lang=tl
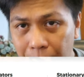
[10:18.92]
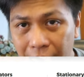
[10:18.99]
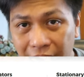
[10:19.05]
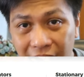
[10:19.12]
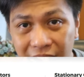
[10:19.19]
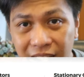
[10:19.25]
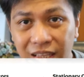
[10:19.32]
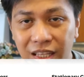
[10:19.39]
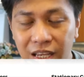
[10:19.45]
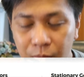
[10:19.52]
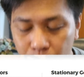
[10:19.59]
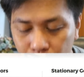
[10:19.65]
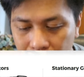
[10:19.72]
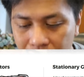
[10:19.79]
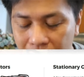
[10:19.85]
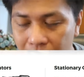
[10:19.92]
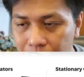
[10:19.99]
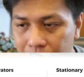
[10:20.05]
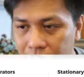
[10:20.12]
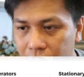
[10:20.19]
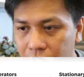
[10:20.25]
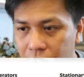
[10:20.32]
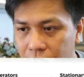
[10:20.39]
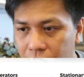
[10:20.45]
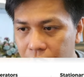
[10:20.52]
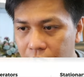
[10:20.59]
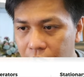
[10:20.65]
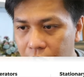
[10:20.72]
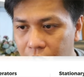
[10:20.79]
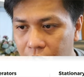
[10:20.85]
Kapag ka hindi mo ginamit
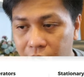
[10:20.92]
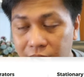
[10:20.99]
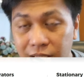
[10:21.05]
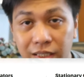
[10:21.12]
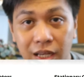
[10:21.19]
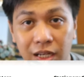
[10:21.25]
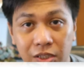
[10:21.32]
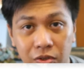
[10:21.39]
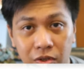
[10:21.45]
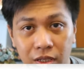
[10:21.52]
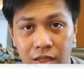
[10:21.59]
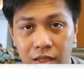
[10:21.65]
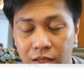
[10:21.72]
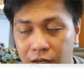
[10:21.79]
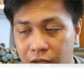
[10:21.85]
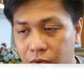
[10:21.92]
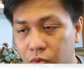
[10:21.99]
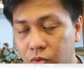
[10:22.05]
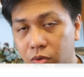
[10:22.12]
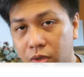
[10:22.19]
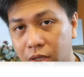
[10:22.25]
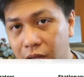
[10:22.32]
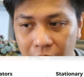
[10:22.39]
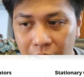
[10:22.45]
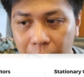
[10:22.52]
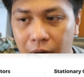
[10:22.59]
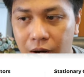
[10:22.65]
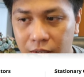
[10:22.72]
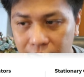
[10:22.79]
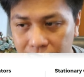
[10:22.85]
tong power station ng 2 to
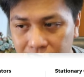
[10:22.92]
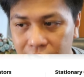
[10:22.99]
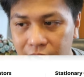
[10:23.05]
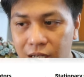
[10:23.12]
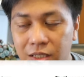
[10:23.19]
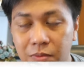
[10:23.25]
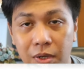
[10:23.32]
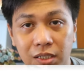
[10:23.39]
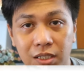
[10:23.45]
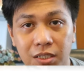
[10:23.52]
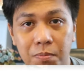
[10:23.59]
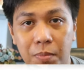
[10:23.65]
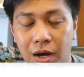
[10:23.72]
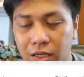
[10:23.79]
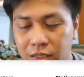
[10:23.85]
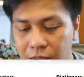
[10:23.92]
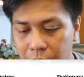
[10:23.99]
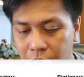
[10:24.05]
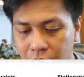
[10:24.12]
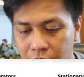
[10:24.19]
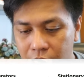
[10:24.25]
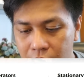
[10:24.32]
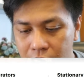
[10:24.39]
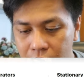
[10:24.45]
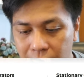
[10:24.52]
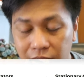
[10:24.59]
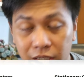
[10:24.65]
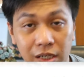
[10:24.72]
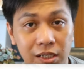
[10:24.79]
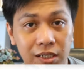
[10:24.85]
3 months as much as possible,
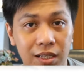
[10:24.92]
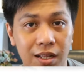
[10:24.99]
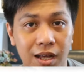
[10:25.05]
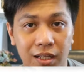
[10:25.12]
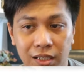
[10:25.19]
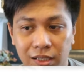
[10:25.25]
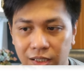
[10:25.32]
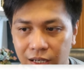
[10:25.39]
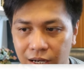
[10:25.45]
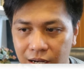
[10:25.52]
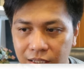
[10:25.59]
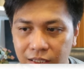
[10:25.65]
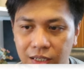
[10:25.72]
ma-charge din natin siya